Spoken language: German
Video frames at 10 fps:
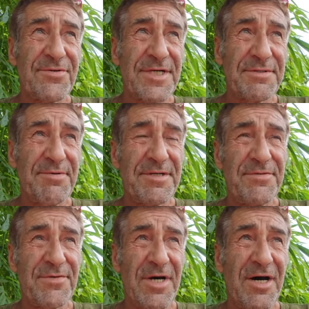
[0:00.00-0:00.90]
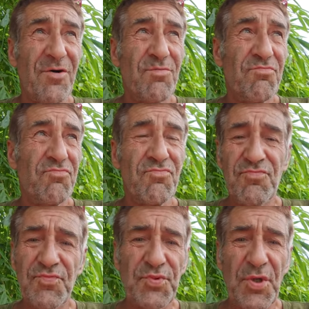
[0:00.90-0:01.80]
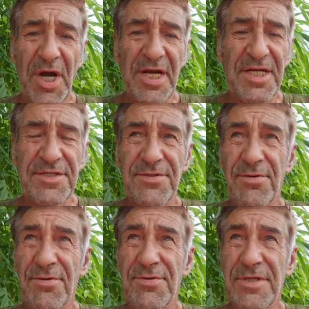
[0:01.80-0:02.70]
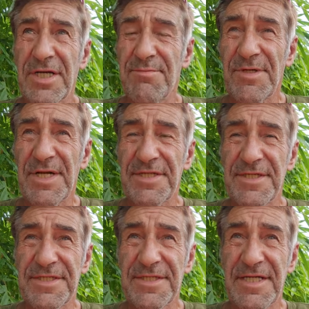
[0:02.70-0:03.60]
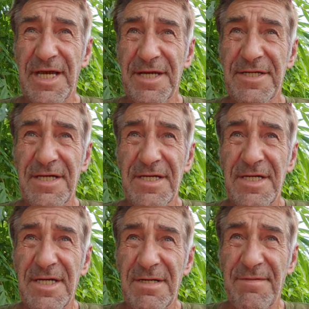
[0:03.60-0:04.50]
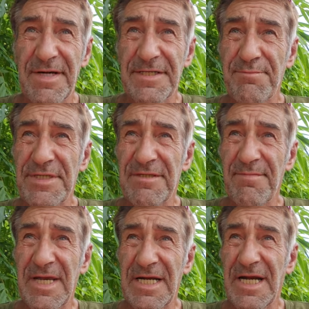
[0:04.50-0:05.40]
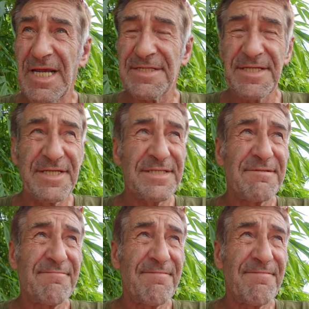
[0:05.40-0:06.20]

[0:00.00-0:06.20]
Das wird ein Raum für alles so, dass man da sitzen kann, weil das ein bisschen mehr Glas ist.